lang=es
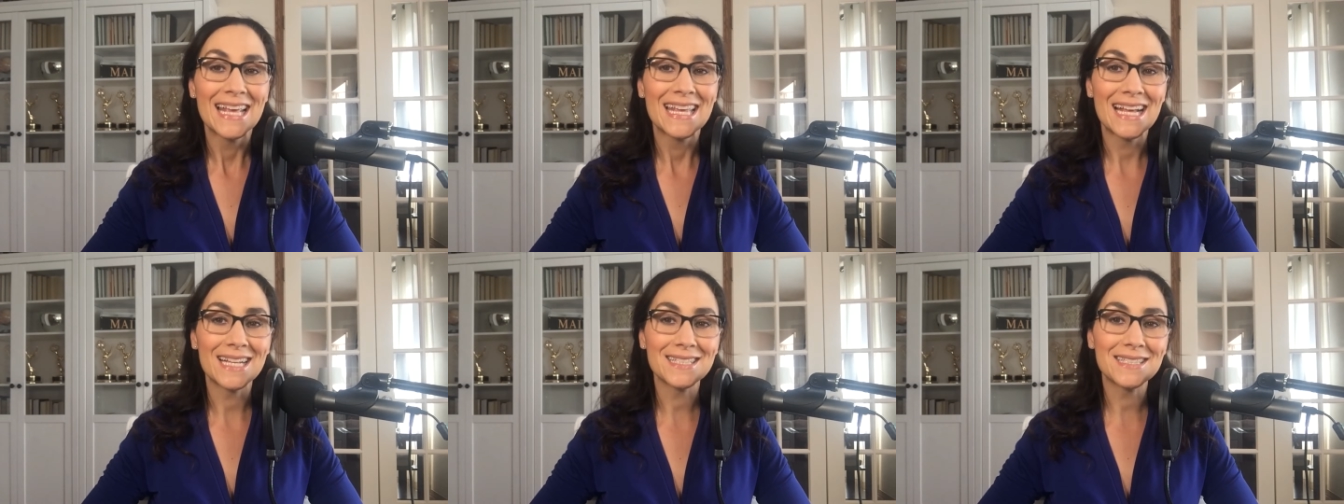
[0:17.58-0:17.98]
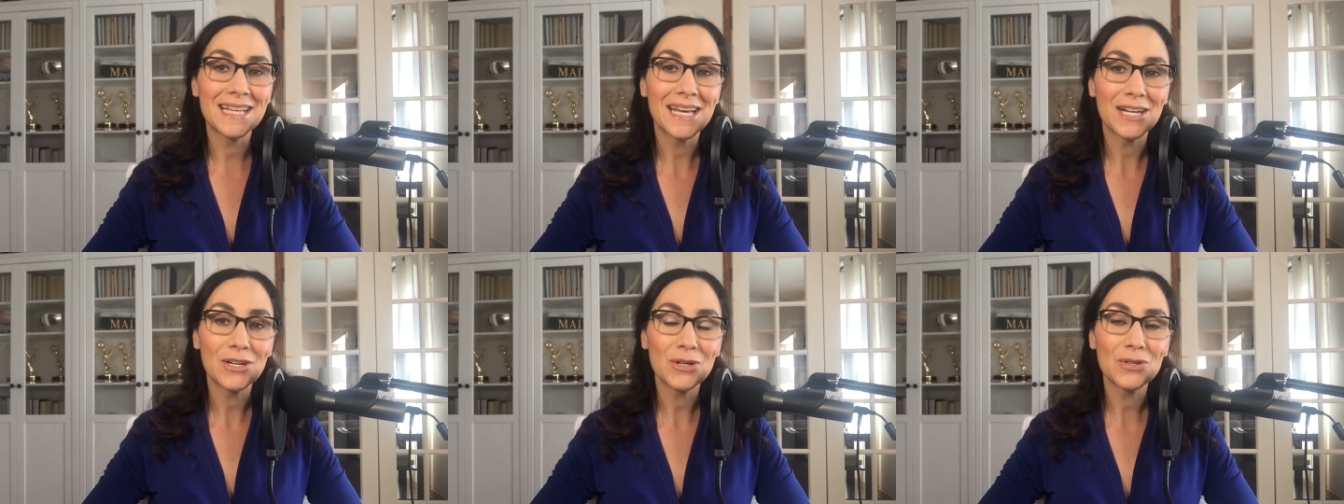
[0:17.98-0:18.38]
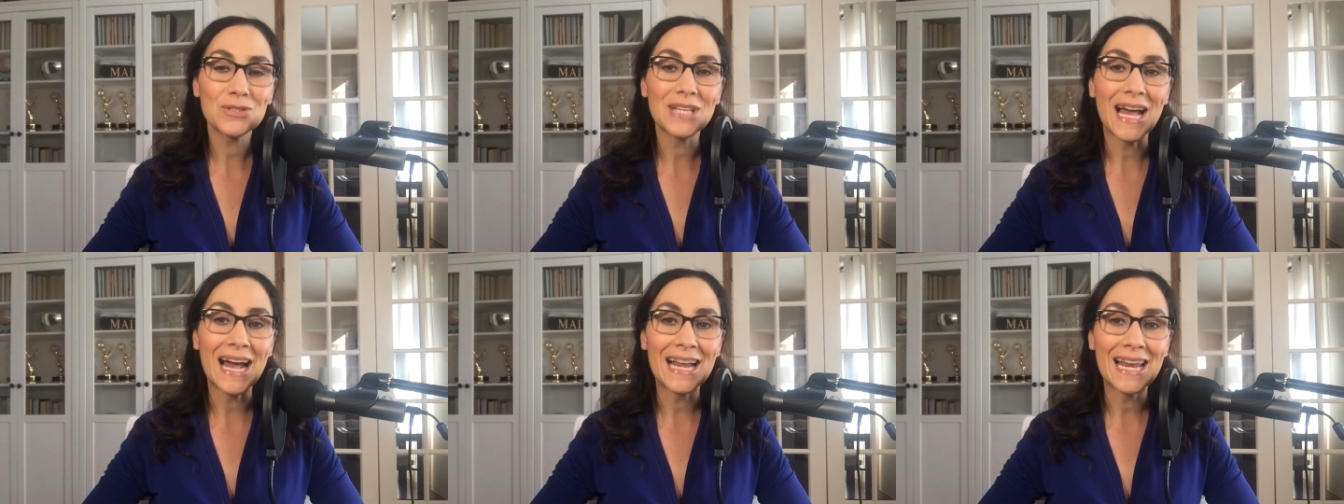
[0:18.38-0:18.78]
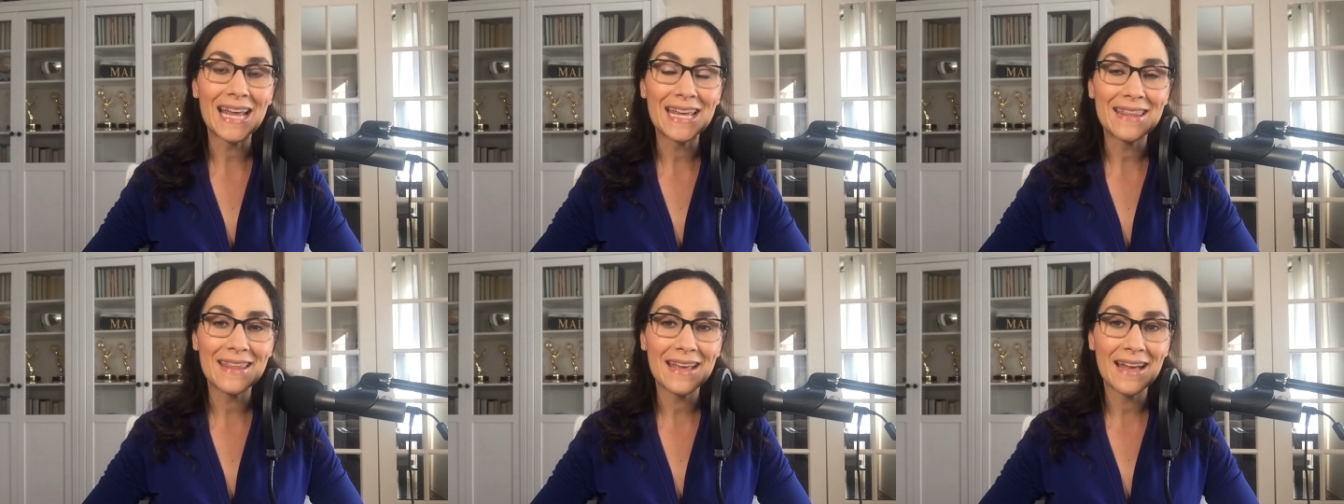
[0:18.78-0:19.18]
y hacernos a
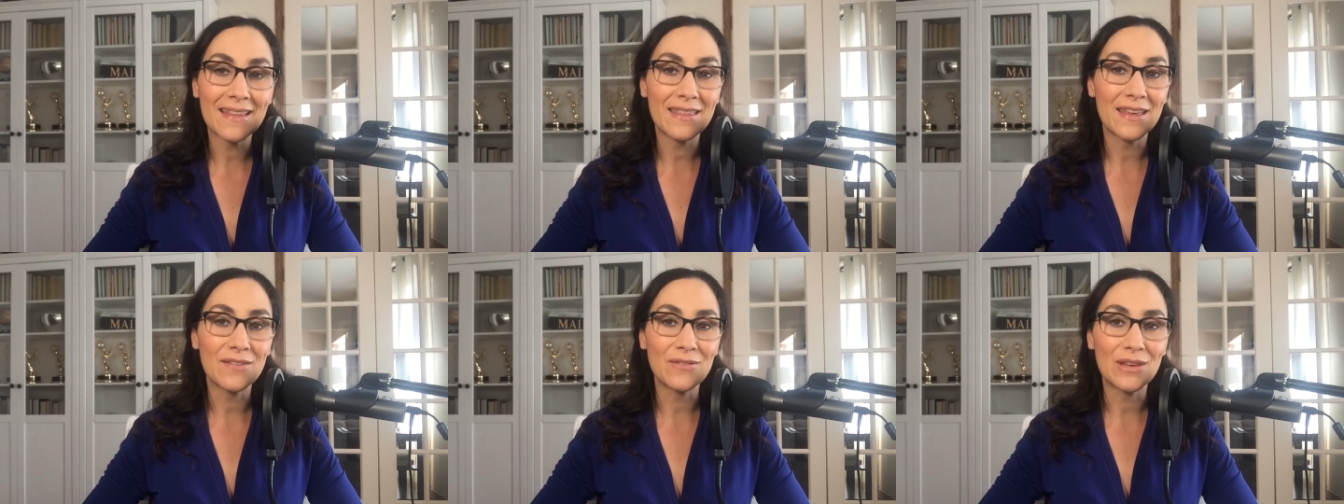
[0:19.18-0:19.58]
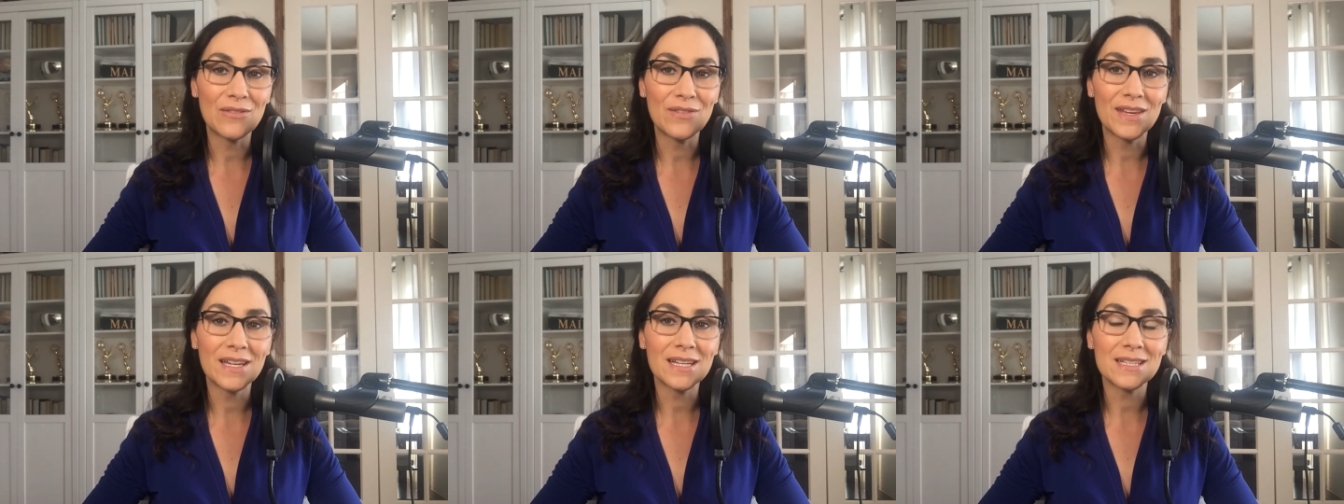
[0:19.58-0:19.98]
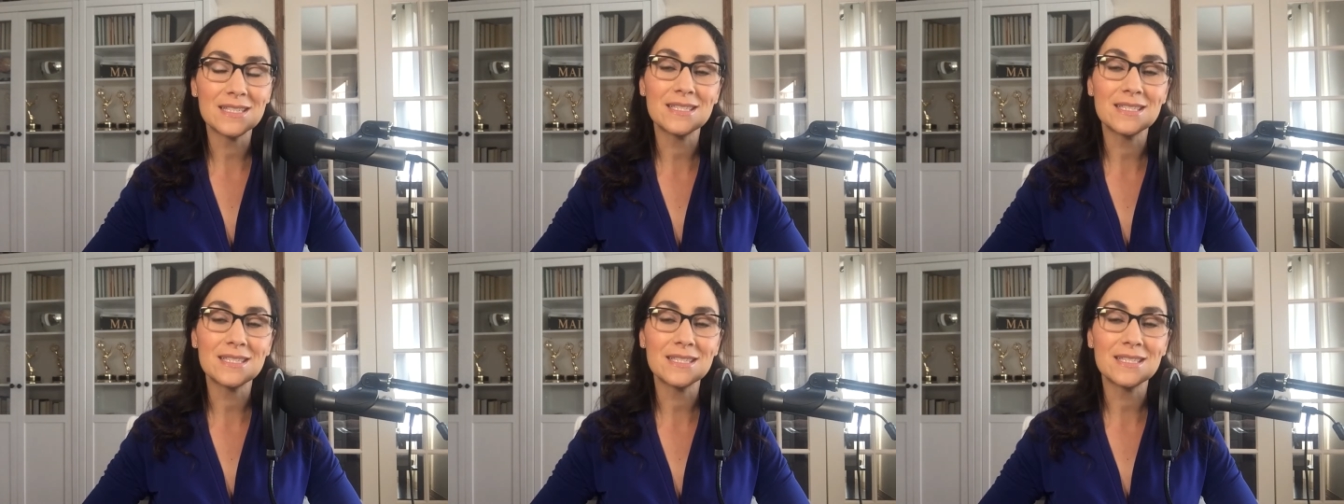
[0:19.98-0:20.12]
la idea de vivir